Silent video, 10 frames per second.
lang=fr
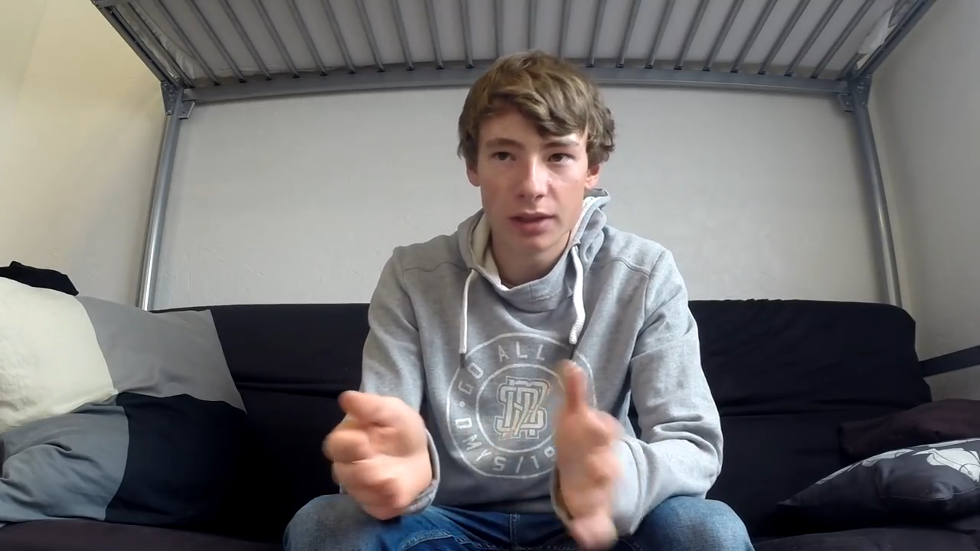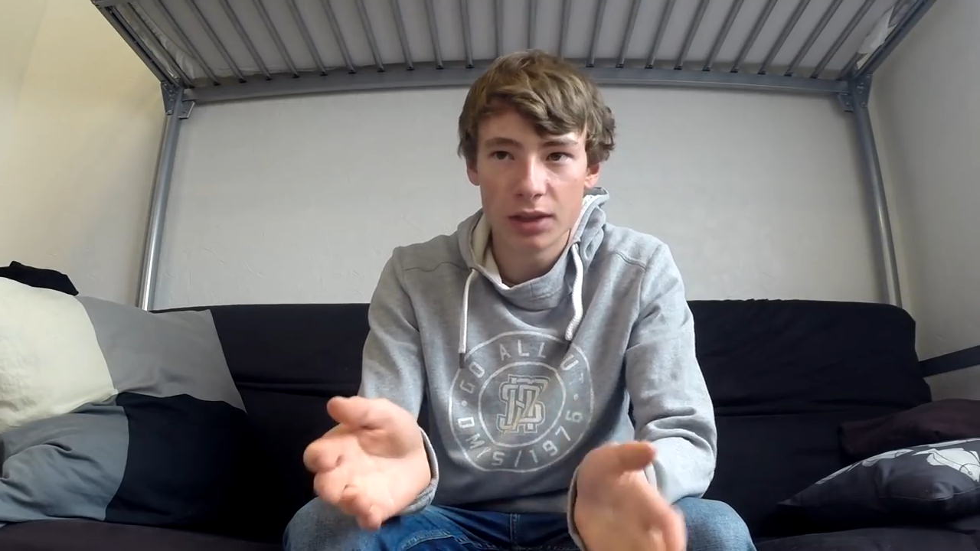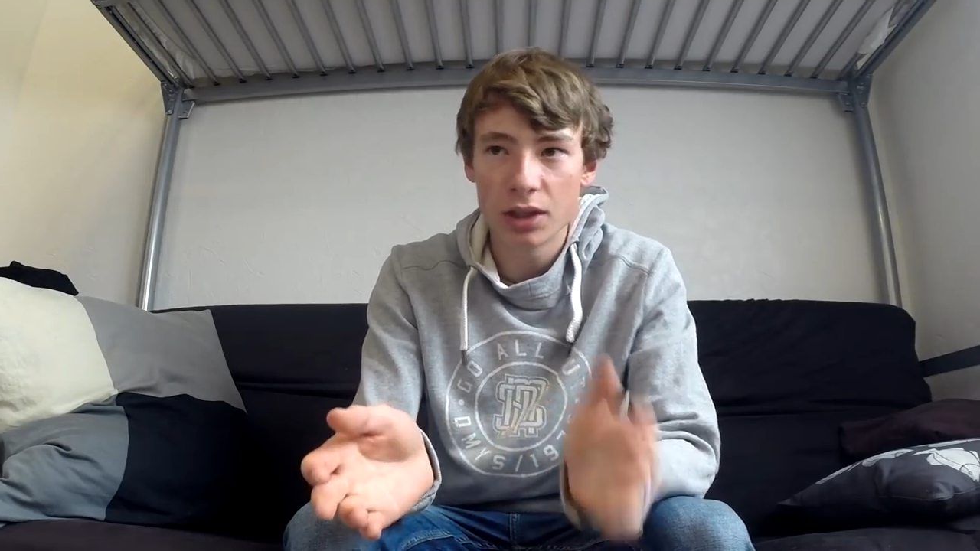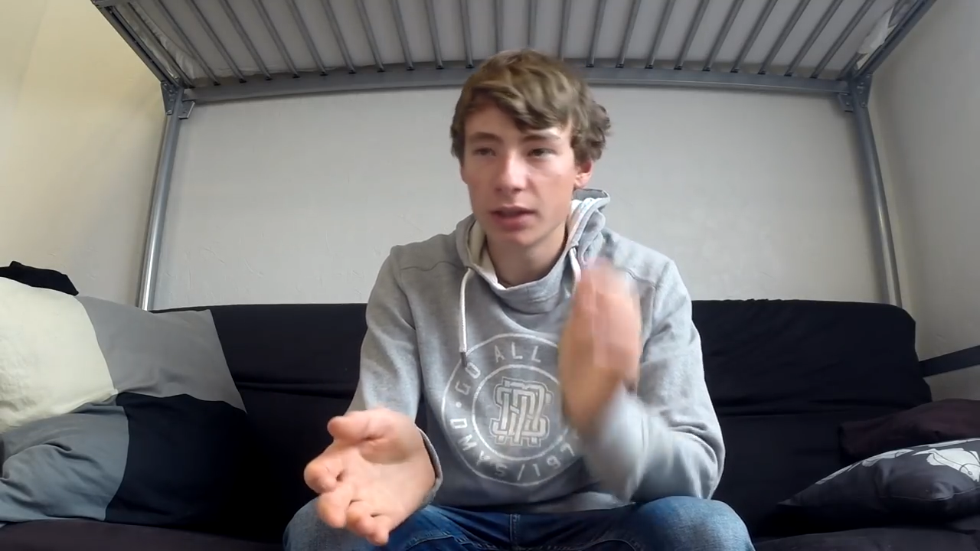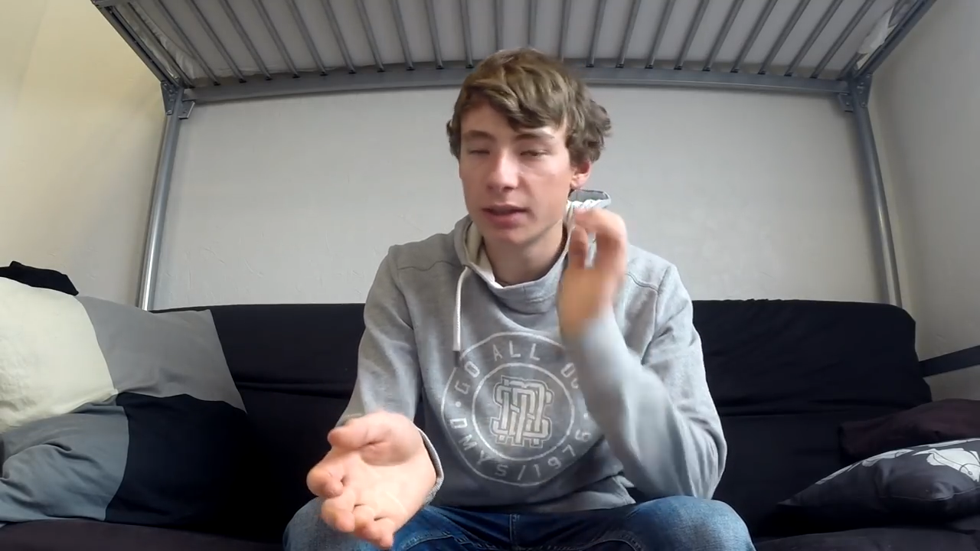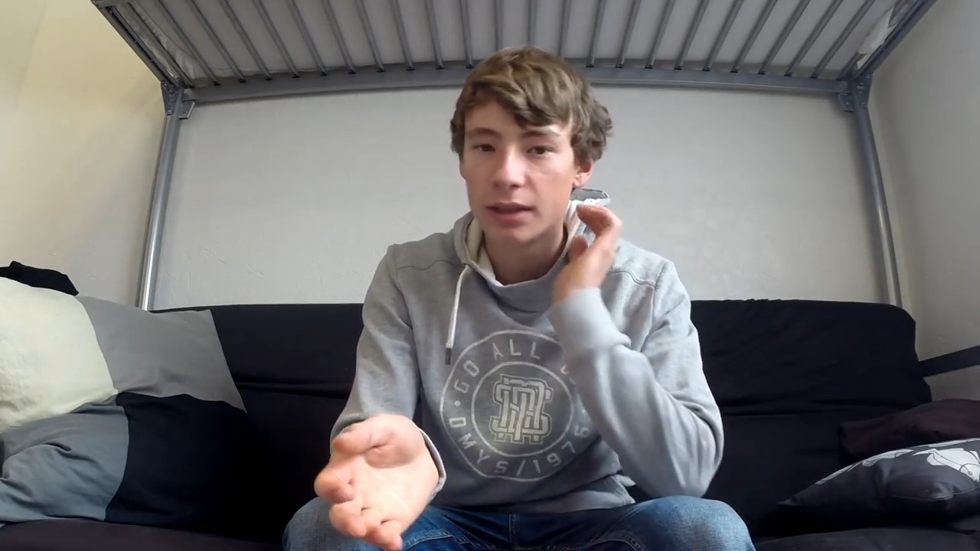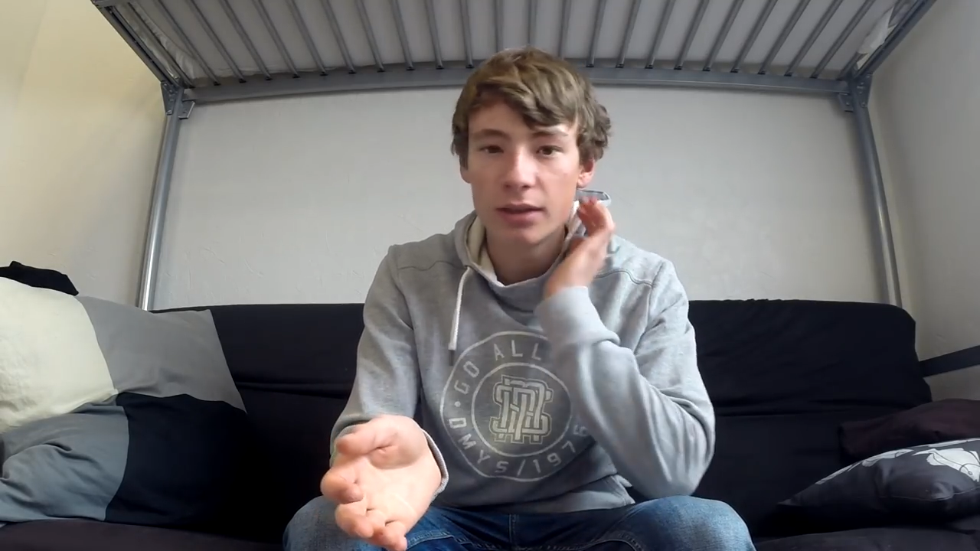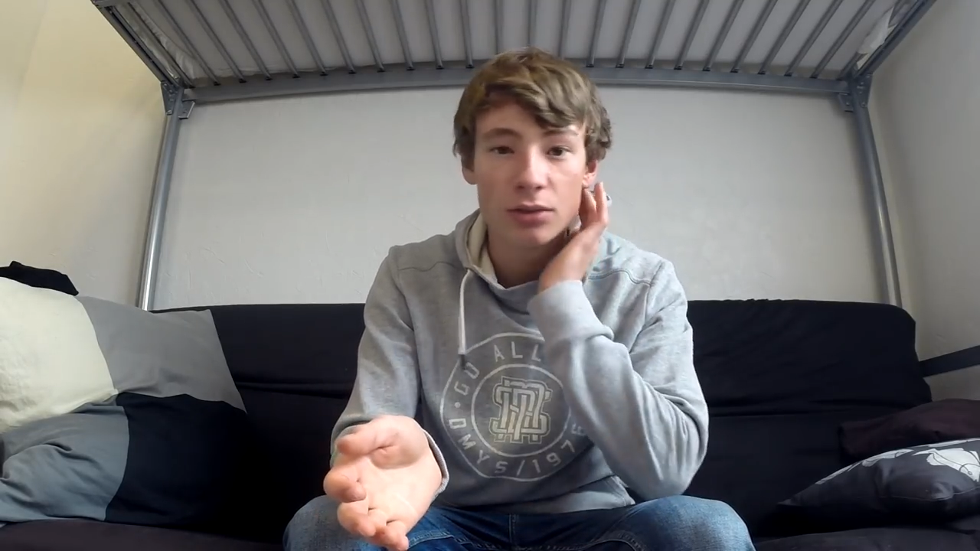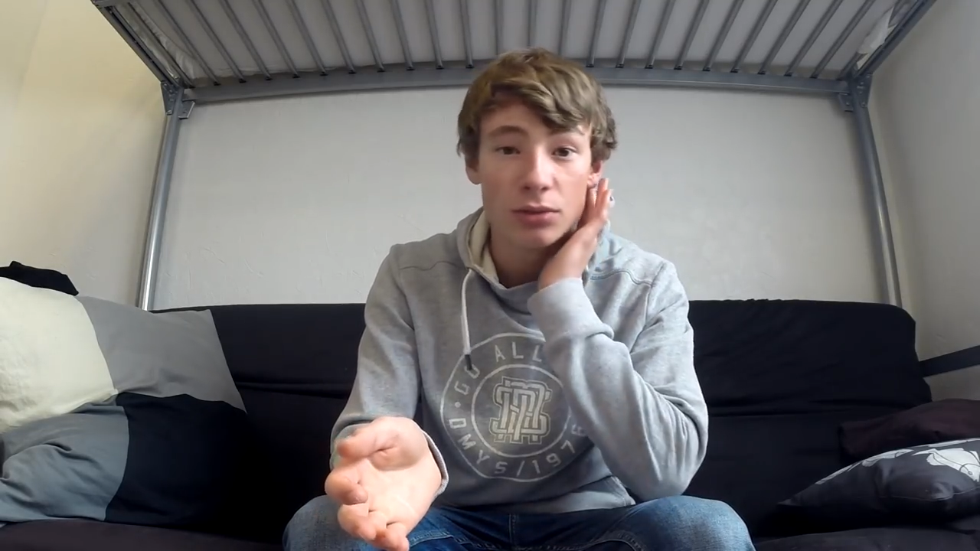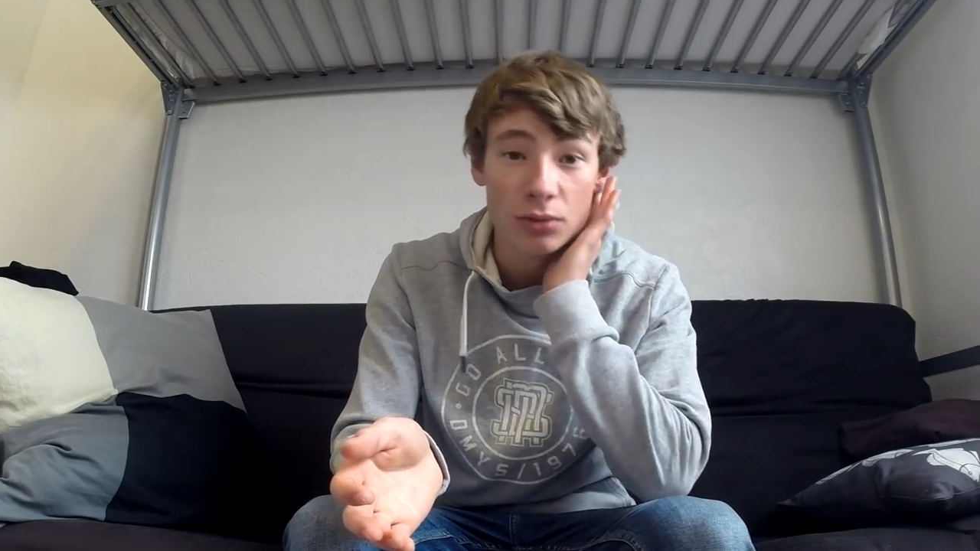déjà
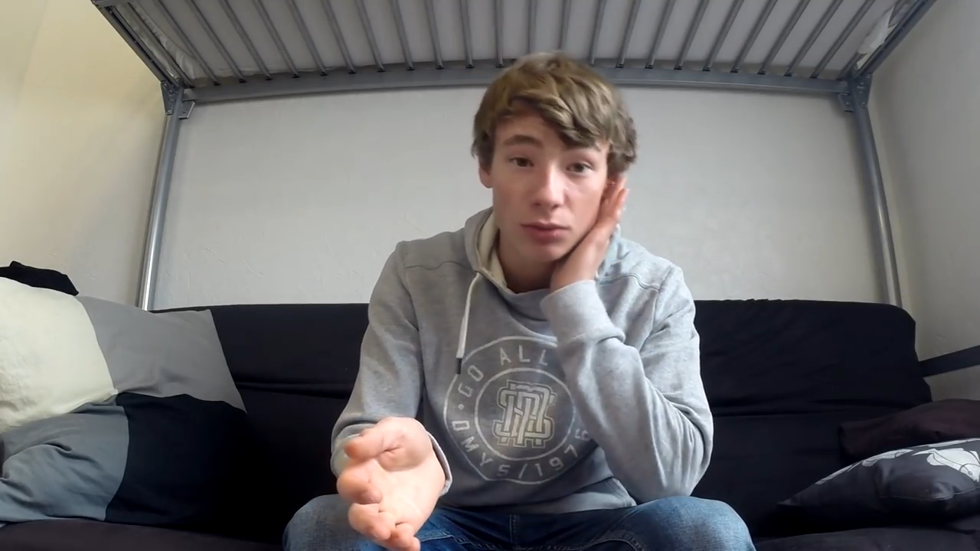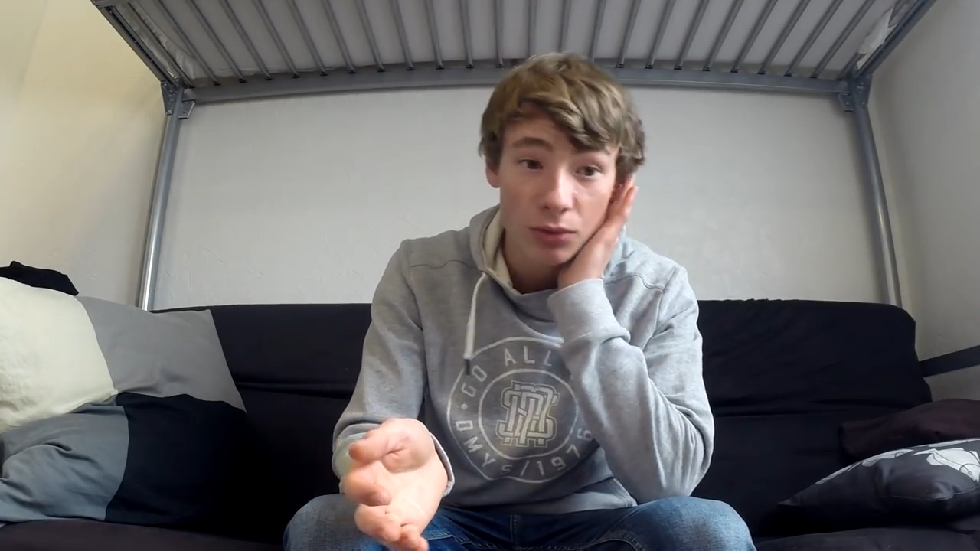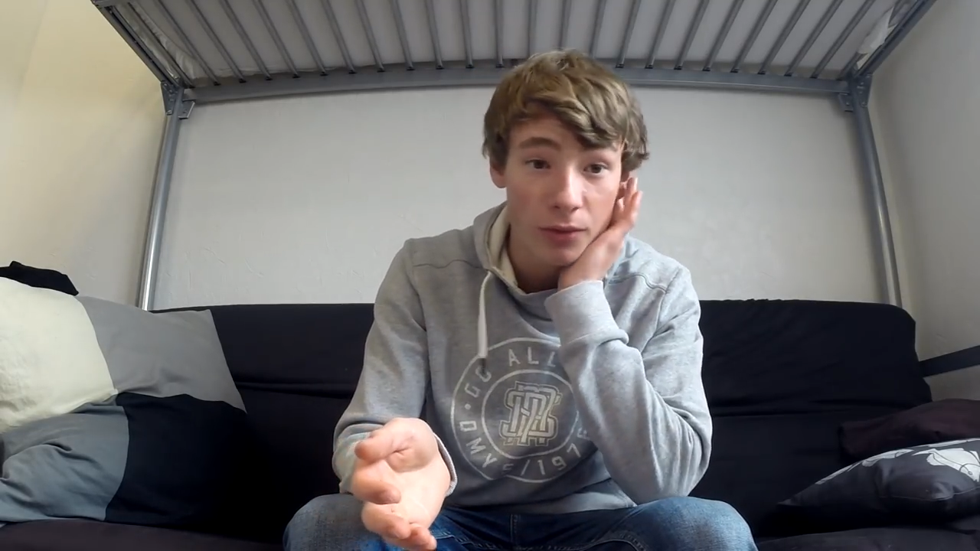essayer de,